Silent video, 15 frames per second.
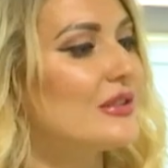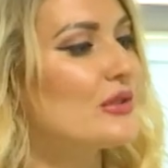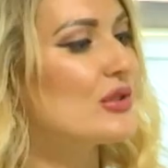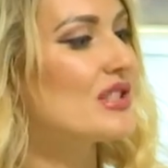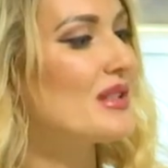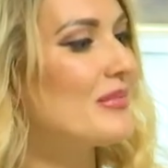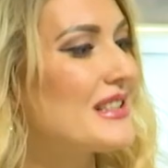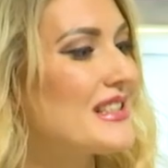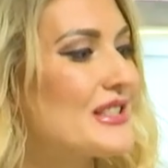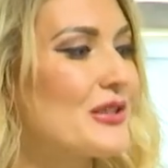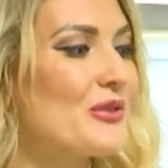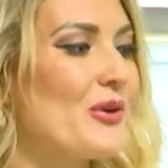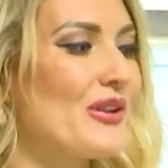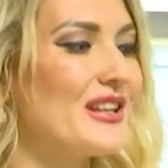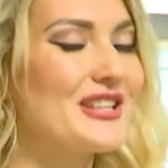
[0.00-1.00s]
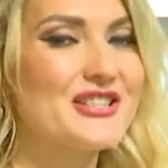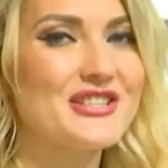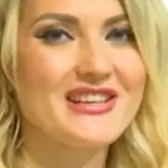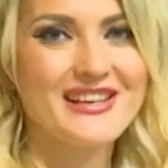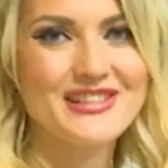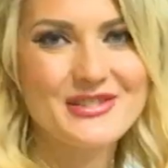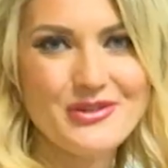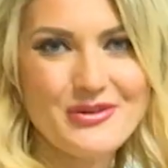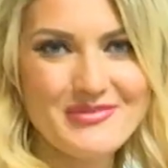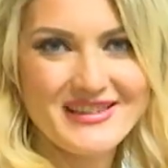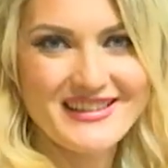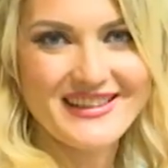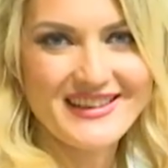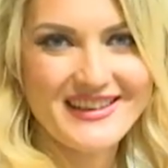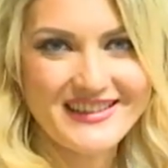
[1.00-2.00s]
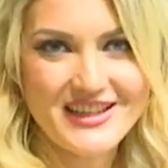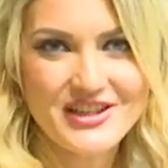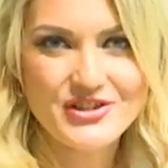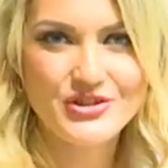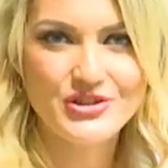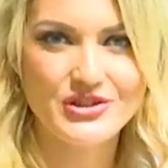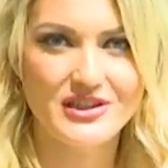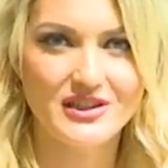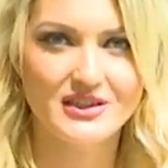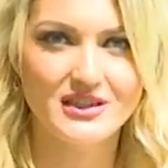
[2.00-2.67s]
Нужно быть с иголочки, особенно когда ждешь на